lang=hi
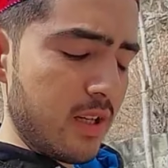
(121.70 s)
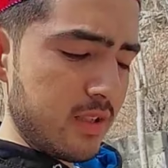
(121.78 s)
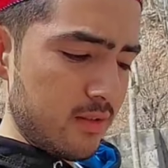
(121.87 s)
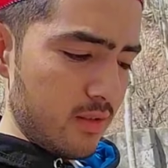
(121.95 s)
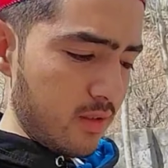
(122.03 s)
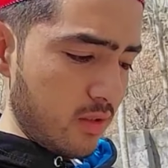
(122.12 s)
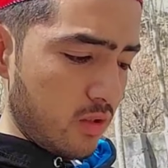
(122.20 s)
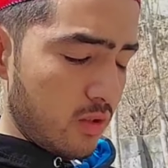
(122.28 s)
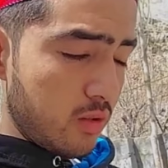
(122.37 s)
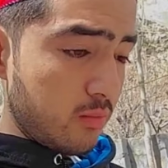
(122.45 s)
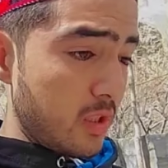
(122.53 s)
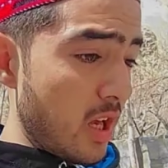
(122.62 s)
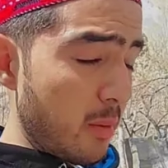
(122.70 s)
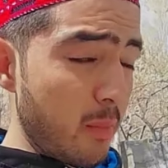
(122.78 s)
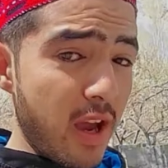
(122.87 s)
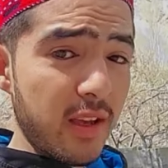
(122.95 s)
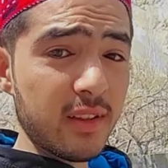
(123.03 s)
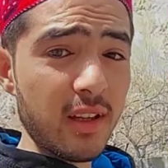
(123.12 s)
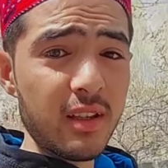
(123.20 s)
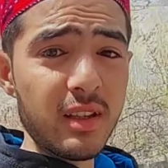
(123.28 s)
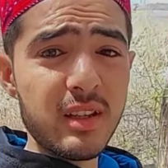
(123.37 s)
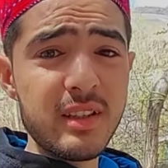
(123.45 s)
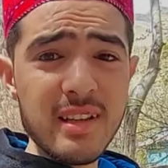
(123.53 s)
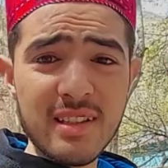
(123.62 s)
घर घर में आया था
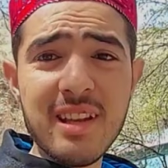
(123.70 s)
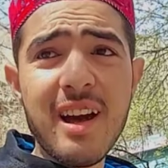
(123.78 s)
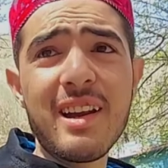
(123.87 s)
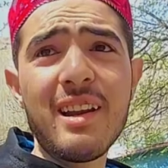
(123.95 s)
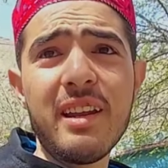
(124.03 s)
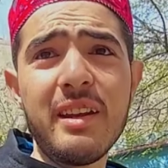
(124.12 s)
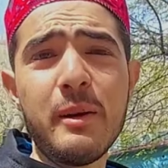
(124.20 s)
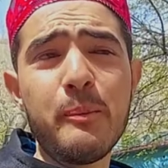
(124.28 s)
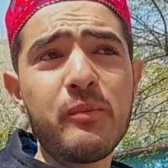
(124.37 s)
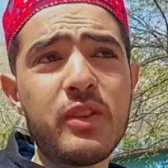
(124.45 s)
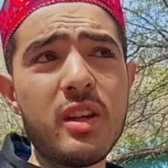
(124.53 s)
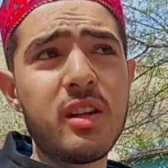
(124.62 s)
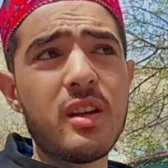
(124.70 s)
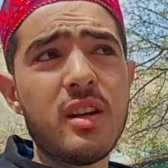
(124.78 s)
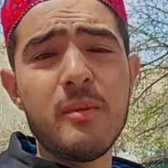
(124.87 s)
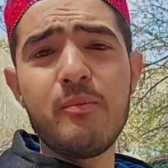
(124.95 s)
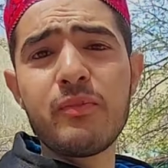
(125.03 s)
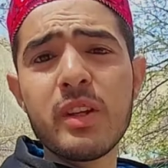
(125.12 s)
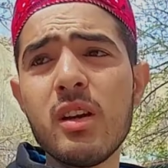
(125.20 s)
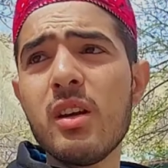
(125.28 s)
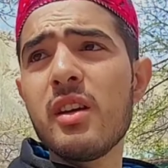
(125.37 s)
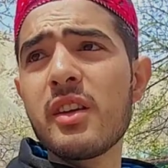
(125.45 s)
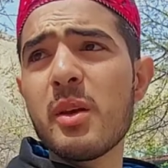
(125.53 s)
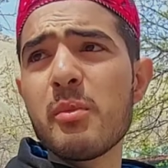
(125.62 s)
कि डेसलार लेने ठीक है ना
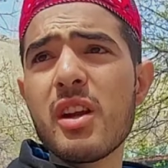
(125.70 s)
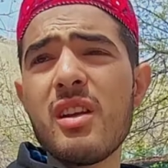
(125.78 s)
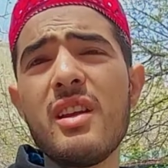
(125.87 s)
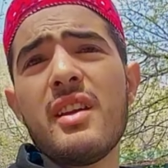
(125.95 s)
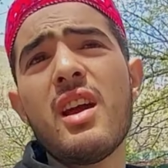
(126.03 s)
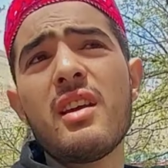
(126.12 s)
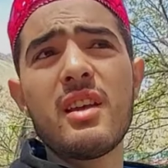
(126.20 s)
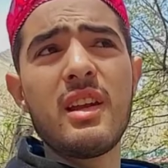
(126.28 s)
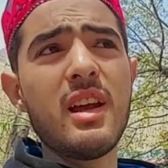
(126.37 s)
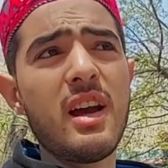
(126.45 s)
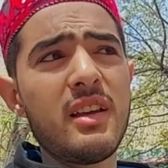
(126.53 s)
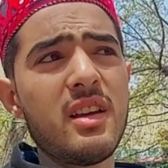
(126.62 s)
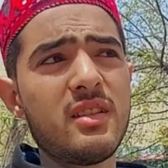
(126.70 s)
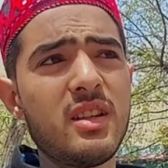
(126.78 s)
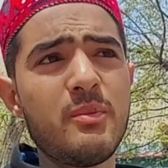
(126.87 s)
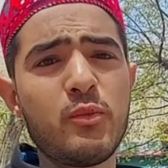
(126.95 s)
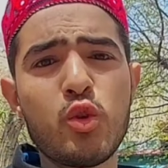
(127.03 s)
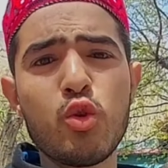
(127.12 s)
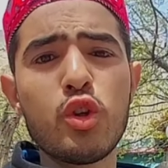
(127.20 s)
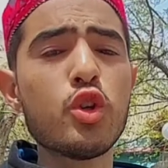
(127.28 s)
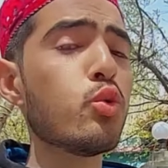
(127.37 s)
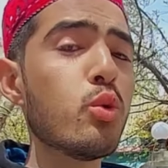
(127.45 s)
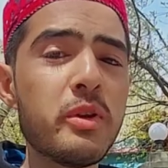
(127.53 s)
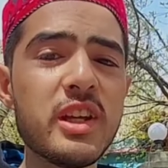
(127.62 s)
कैमरा लेने के लिए आ गया था क्योंकि
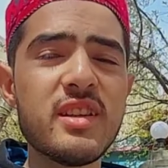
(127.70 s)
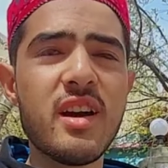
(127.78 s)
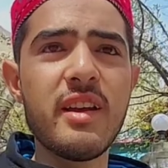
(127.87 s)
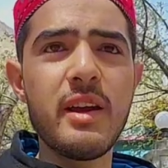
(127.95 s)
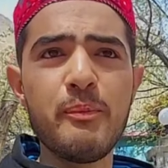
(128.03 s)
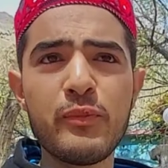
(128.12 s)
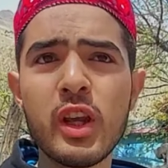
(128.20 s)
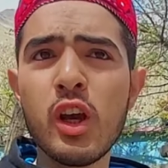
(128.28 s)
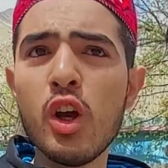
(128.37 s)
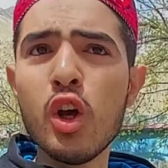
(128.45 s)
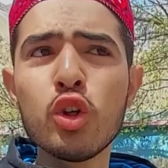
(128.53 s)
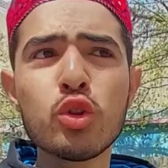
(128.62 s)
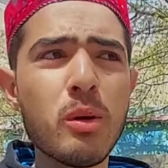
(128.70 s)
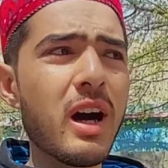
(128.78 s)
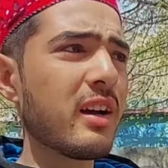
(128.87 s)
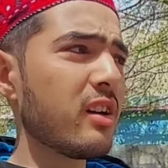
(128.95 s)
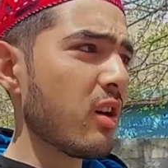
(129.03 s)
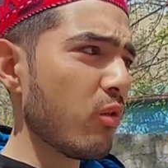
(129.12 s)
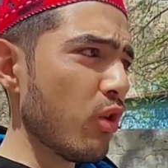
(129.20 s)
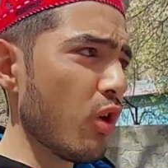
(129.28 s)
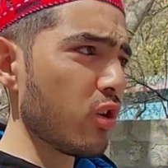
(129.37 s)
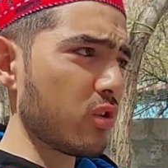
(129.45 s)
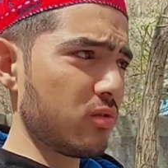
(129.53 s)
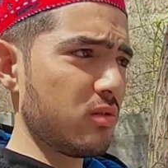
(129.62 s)
घूमने जाना है तो बाकी का
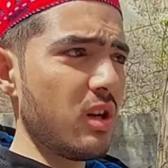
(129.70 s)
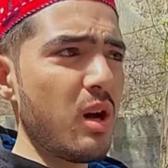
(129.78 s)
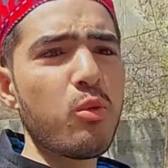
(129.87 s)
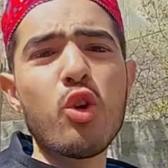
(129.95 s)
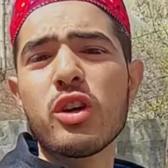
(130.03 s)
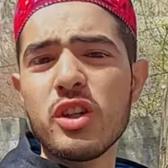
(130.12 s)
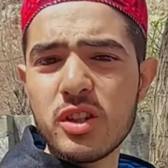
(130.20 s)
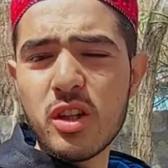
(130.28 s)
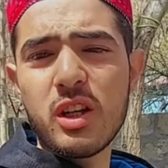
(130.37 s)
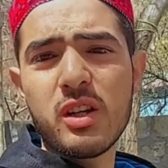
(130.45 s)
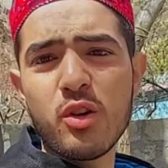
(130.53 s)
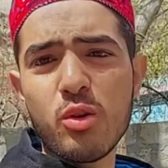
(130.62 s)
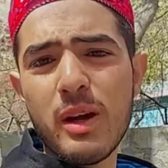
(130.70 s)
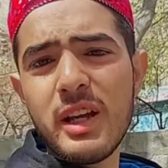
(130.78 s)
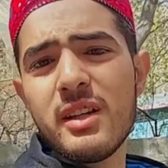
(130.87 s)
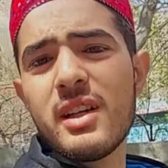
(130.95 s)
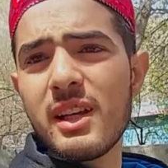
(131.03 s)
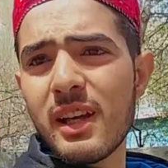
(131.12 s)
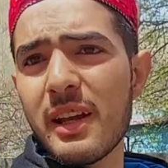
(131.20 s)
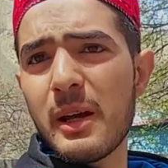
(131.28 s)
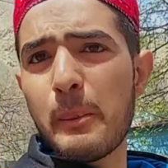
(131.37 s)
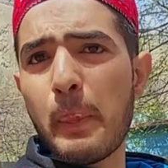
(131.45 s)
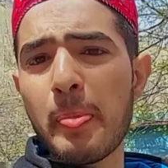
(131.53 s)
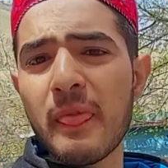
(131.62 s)
व्लॉग आप लोग इन्जॉय करो भाई ठीक है ना
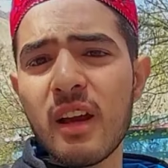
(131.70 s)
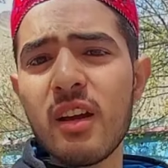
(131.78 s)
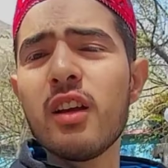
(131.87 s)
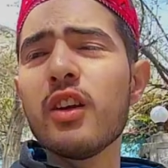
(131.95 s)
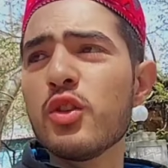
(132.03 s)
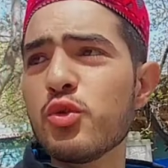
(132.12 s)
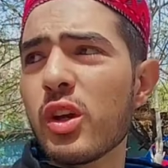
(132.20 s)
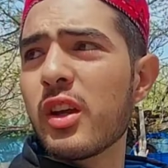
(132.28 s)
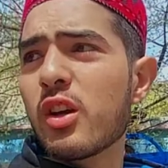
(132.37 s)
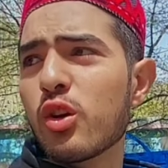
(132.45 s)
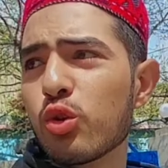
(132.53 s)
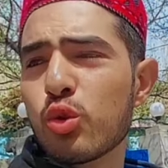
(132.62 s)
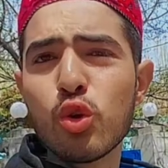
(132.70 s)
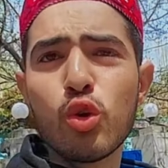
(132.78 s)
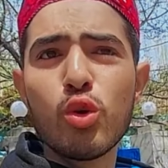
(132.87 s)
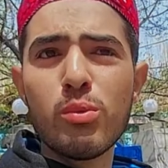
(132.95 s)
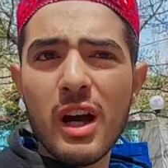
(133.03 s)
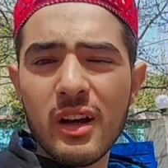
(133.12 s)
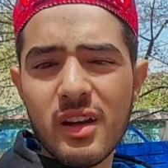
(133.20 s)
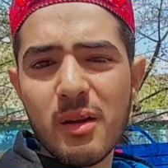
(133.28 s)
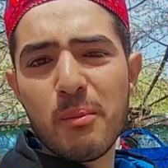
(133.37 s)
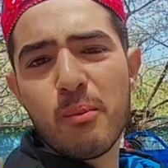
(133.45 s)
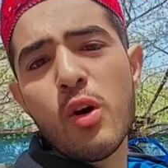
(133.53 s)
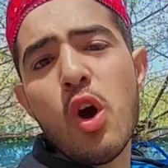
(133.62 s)
इन्जॉय करो तो बाकी
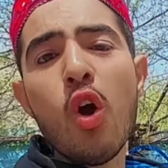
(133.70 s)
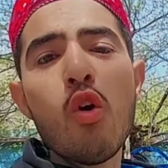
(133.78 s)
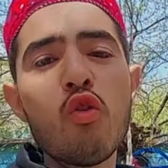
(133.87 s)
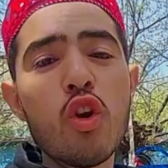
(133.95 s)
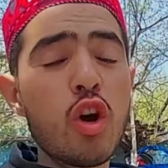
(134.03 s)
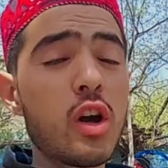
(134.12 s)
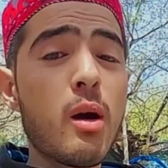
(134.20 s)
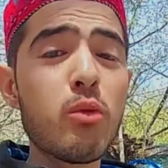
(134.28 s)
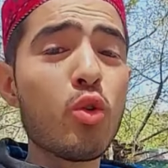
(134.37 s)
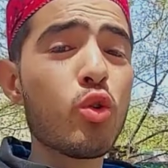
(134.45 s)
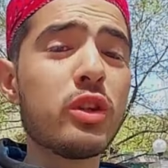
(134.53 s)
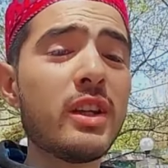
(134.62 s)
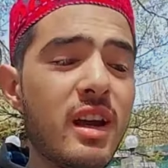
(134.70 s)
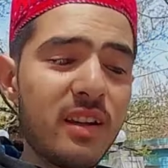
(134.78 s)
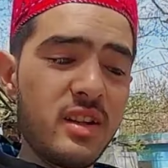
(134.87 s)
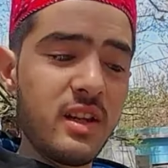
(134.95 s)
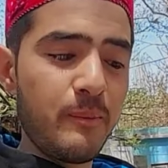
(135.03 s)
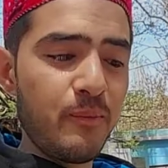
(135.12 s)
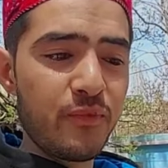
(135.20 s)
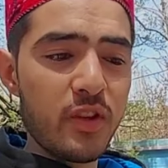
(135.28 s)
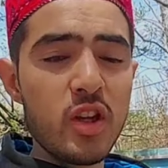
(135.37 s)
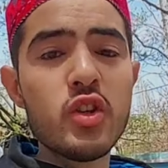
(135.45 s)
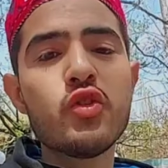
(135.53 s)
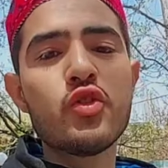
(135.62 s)
हम व्लॉग आप लोगों को दिखाते हैं
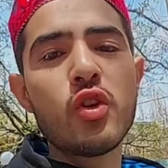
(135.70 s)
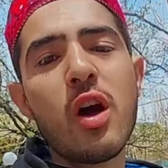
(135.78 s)
इन